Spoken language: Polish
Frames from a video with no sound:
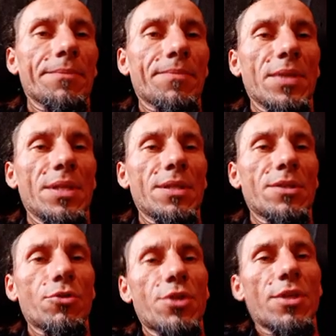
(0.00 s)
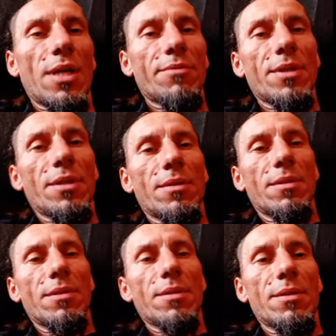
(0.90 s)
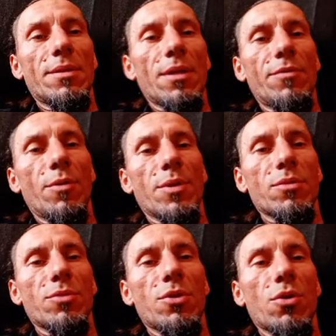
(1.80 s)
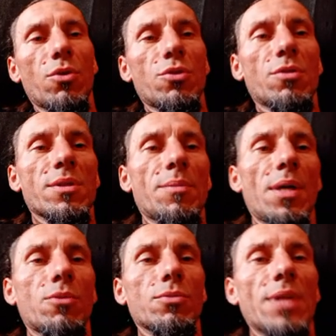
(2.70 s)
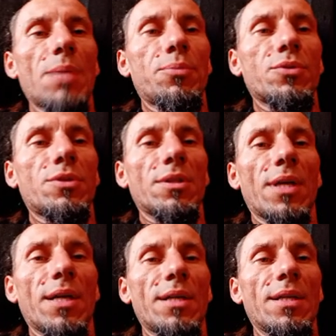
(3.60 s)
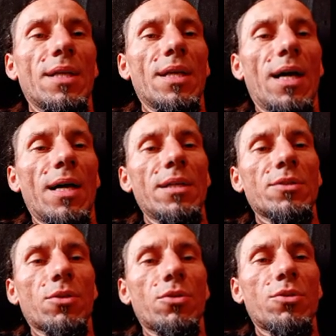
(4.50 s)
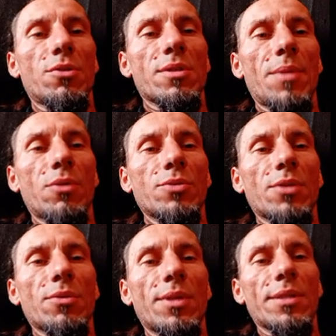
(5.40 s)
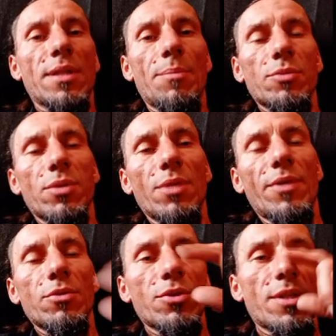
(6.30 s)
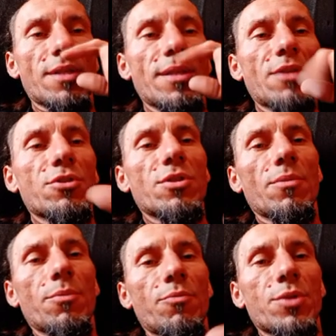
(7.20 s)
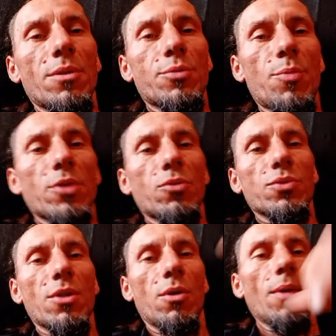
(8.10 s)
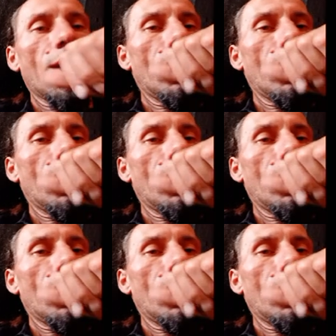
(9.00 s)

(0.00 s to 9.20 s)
E, co ciekawe, e, na chwilę obecną nie dochodzi do zamachu na Putina, ale dochodzi do zamachu na Donalda Trumpa. Tutaj warto jeszcze zaznaczyć, że w przypadku tego